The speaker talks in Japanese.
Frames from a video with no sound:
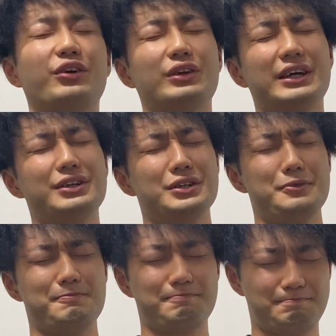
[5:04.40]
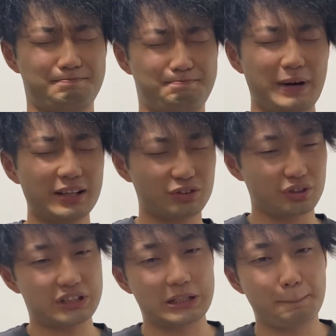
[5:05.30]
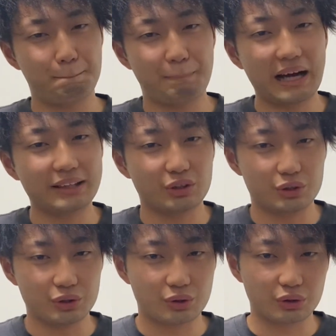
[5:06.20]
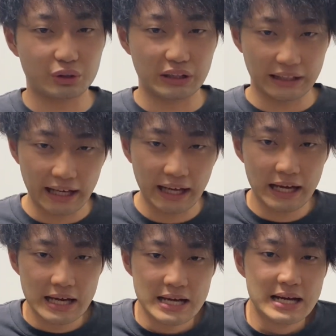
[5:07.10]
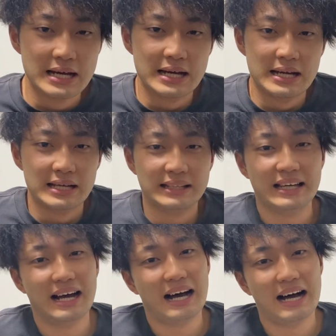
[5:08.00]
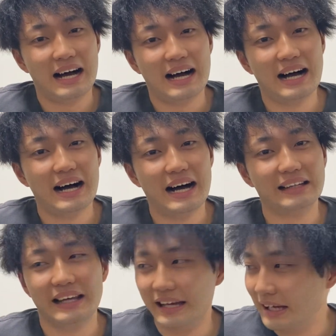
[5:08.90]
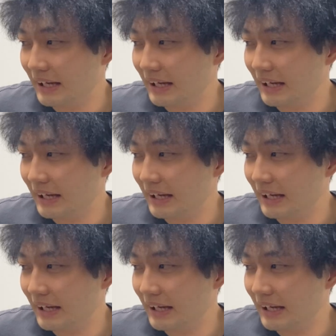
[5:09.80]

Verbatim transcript: トテル、バント失敗ということでね、いやーね。